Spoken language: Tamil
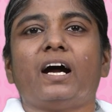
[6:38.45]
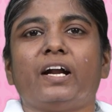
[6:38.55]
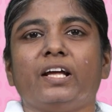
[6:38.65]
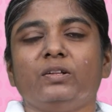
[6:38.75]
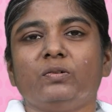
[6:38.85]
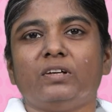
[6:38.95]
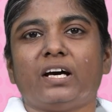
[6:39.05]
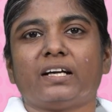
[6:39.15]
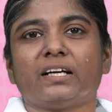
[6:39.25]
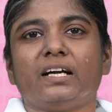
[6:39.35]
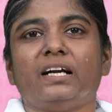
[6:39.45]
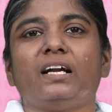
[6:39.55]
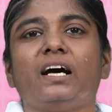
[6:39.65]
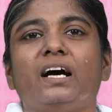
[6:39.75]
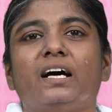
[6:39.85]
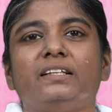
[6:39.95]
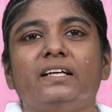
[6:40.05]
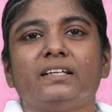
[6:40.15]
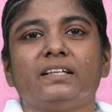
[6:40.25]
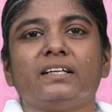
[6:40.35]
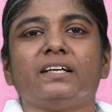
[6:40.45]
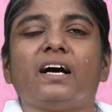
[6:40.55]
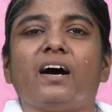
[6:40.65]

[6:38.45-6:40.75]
அடைந்துள்ளார்கள் அதற்கு